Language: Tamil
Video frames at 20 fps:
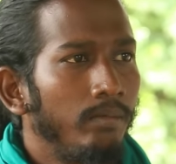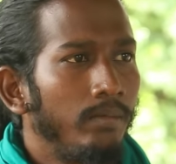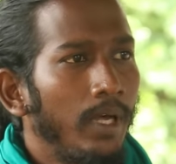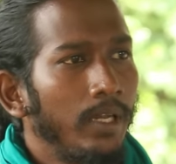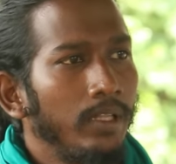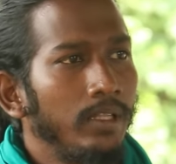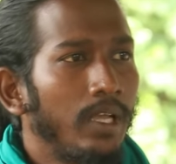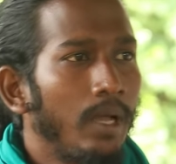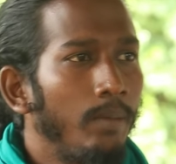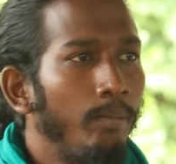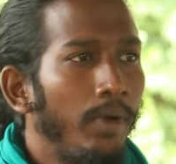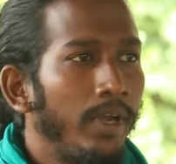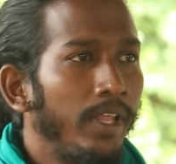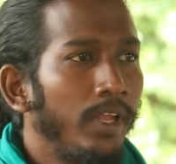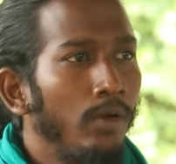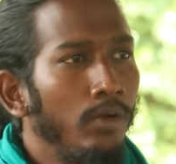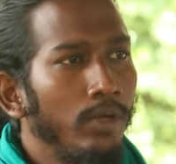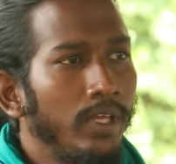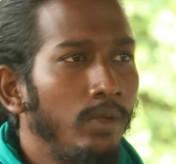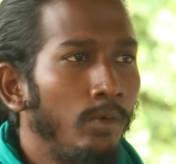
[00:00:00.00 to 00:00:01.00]
மருந்து
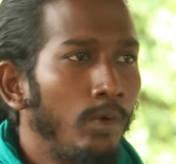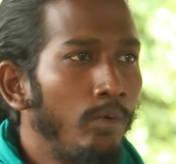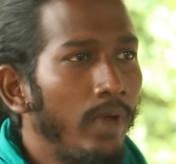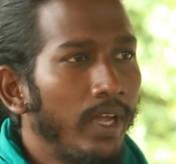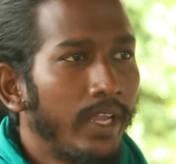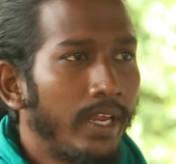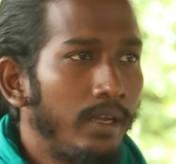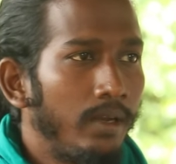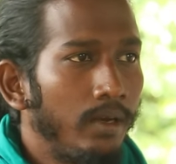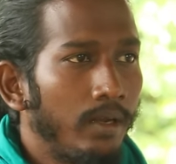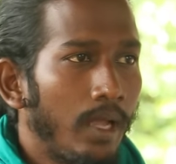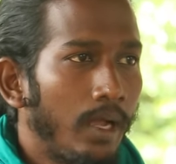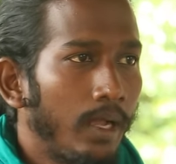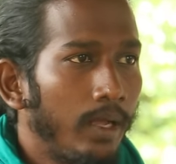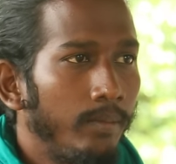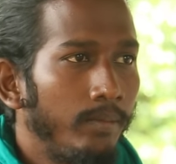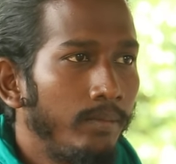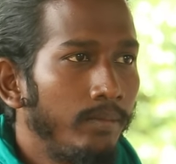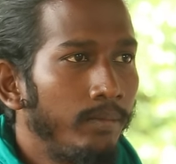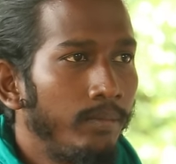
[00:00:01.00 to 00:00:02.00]
கம்பெனிகளும் இதை உருவாக்கிட்டு இருக்காங்க
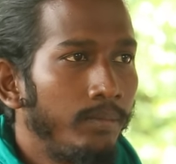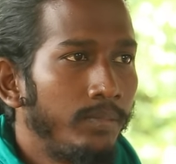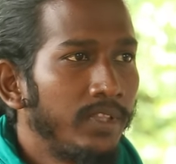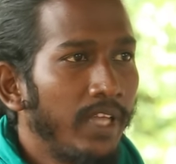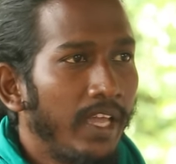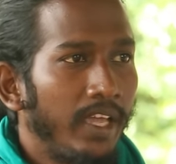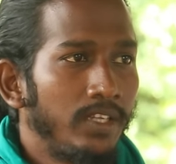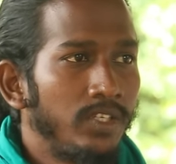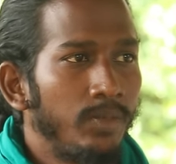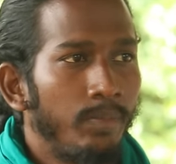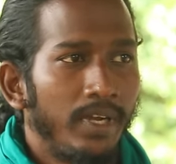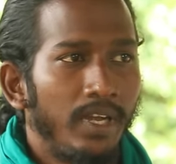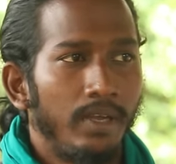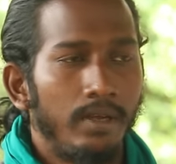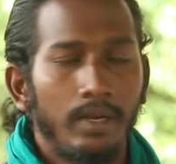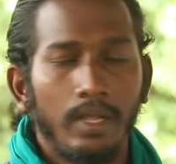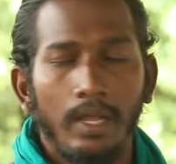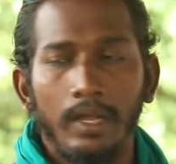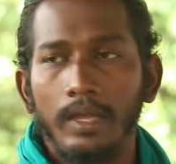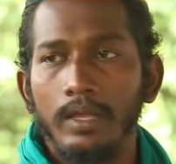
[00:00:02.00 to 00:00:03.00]
தயாரித்து
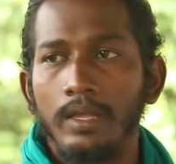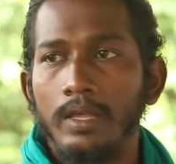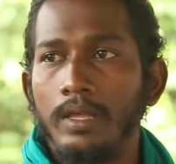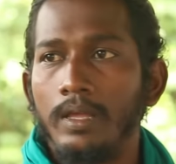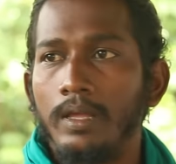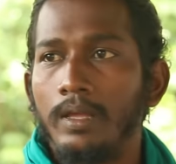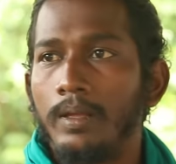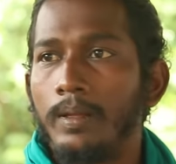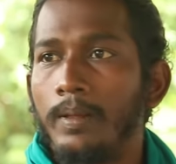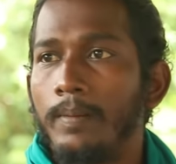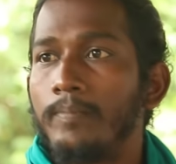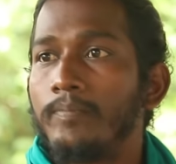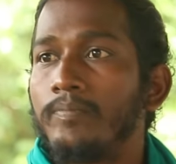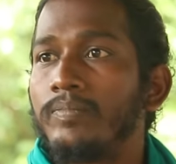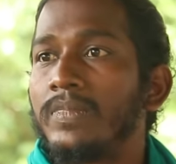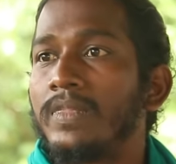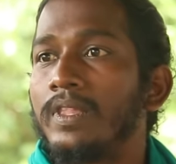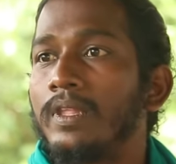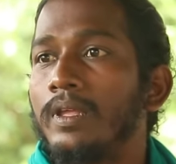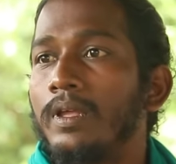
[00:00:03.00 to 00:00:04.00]
பண்ணிட்டு இருக்காங்க
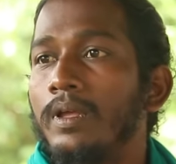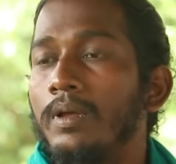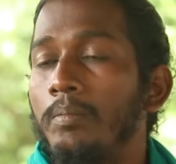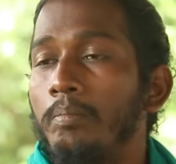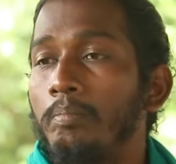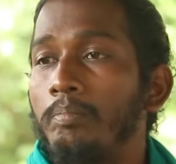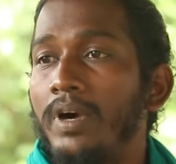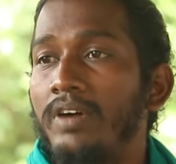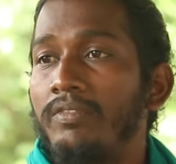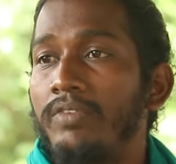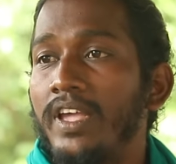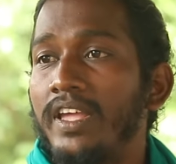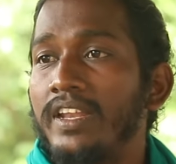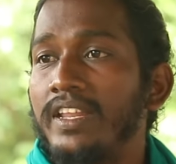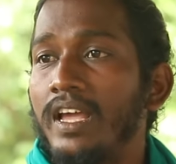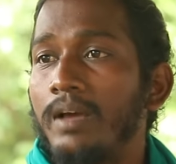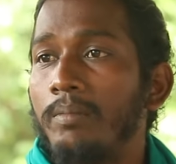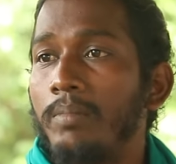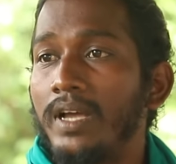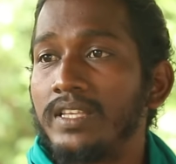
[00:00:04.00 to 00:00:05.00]

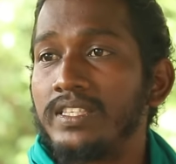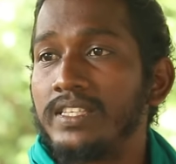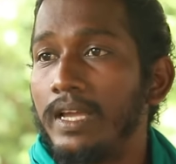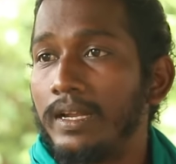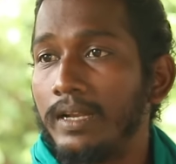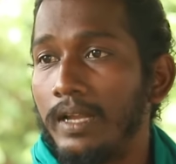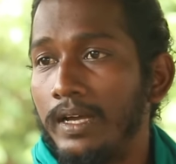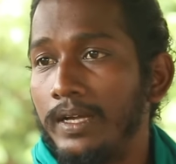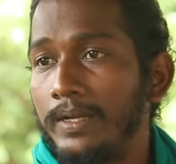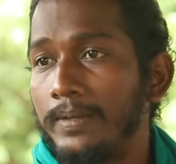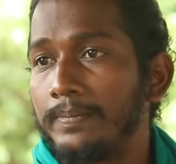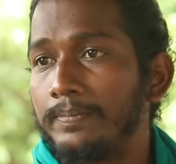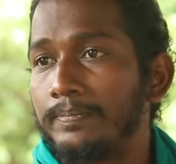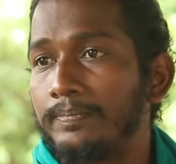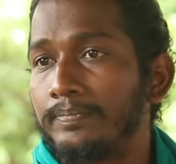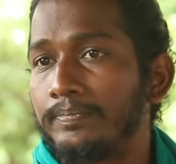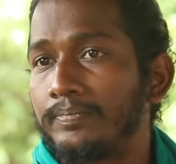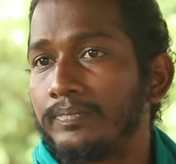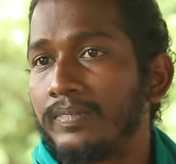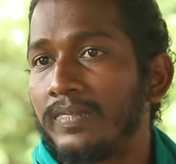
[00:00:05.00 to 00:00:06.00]
பவேரியா பாசியானா
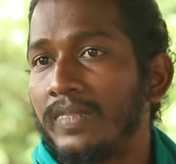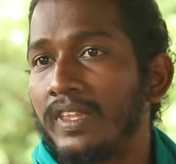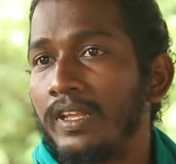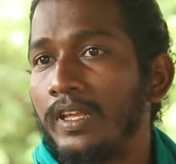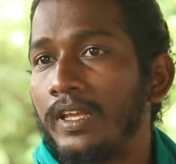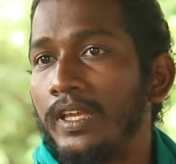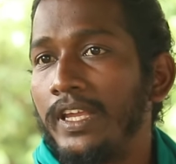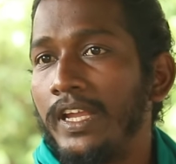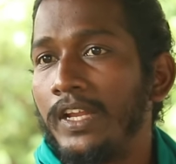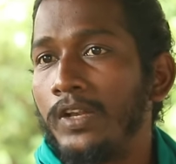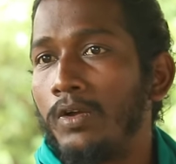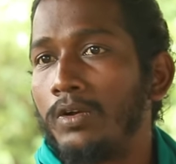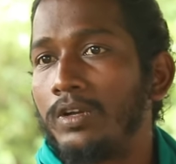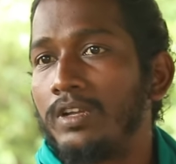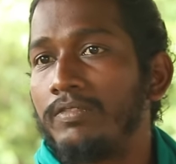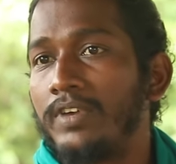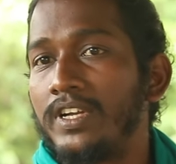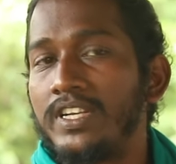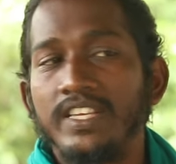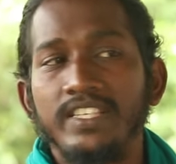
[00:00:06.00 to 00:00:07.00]

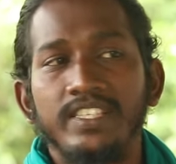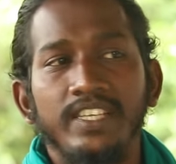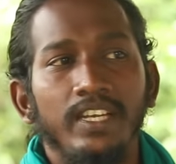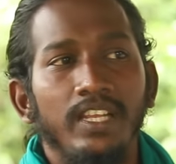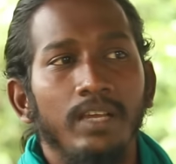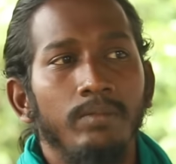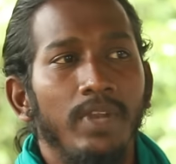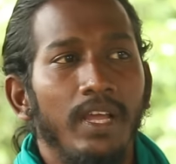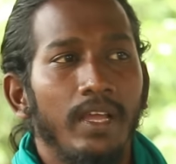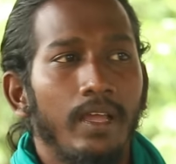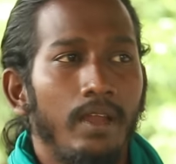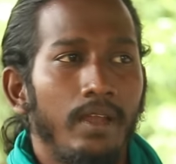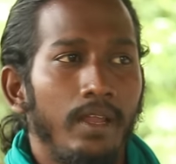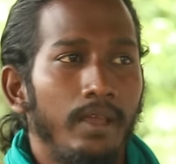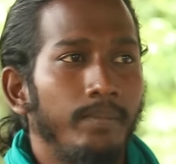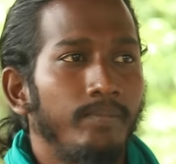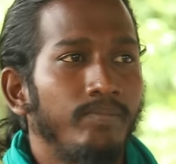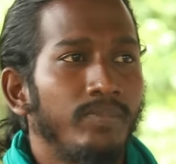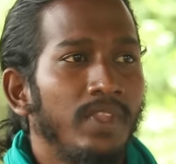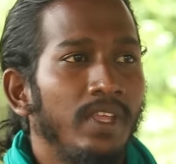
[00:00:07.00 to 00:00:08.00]
இன்னொன்று வெட்டிசீலியம் லக்கனி
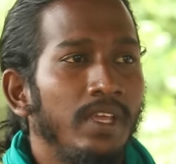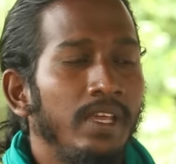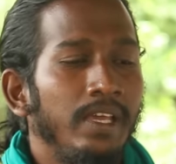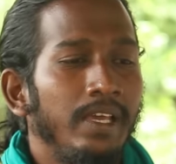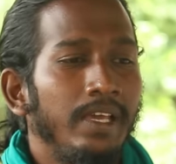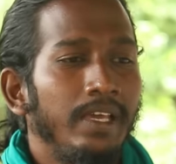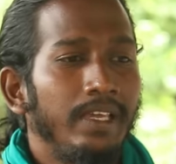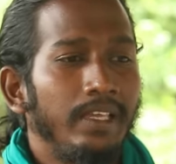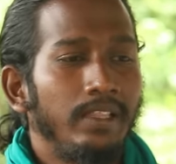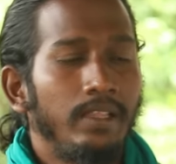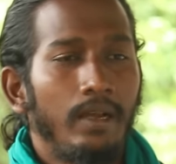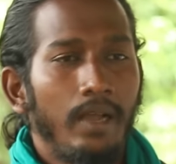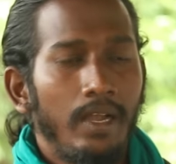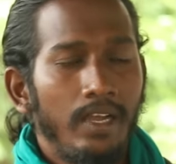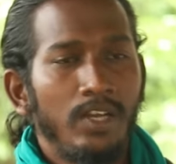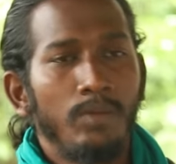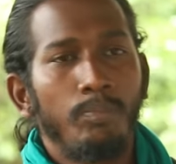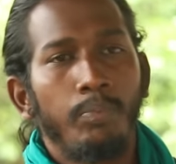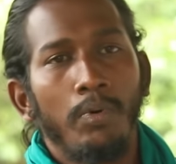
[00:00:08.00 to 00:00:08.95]
இது ரெண்டு